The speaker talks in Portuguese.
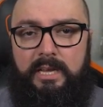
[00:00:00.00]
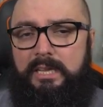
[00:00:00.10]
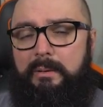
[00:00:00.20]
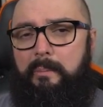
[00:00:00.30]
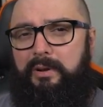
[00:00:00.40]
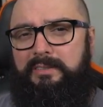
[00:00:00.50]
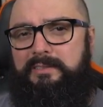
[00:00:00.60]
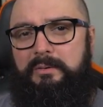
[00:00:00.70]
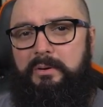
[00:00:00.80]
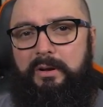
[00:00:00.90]
e também por
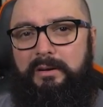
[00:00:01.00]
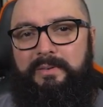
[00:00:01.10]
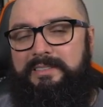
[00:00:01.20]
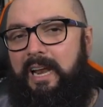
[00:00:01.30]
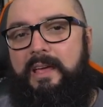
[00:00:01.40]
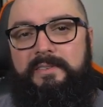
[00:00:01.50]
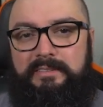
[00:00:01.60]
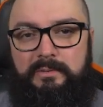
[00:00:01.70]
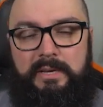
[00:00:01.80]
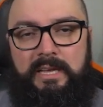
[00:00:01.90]
questão que eu quero fazer live
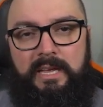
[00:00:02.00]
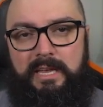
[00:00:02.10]
stream